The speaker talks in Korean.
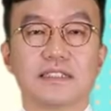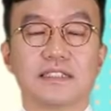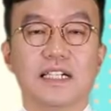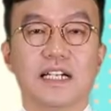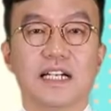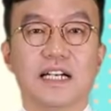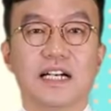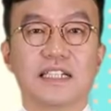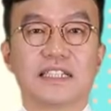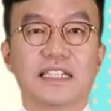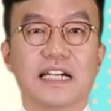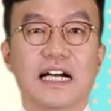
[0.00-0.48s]

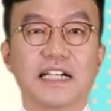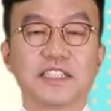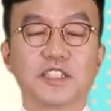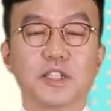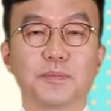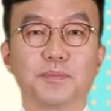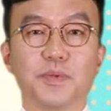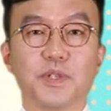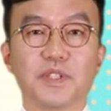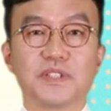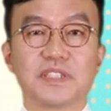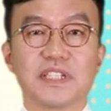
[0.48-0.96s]
자,
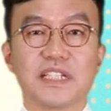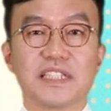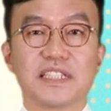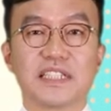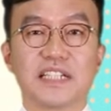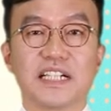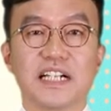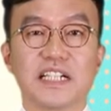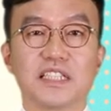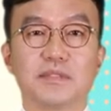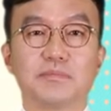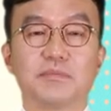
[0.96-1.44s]
다섯 번째
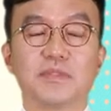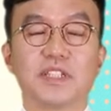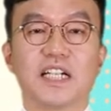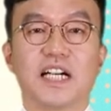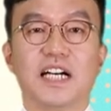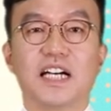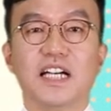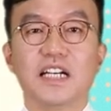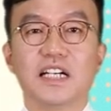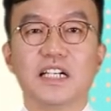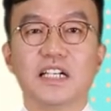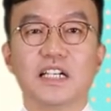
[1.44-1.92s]

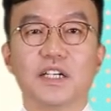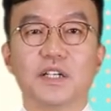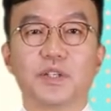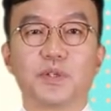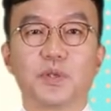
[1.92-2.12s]
시간입니다.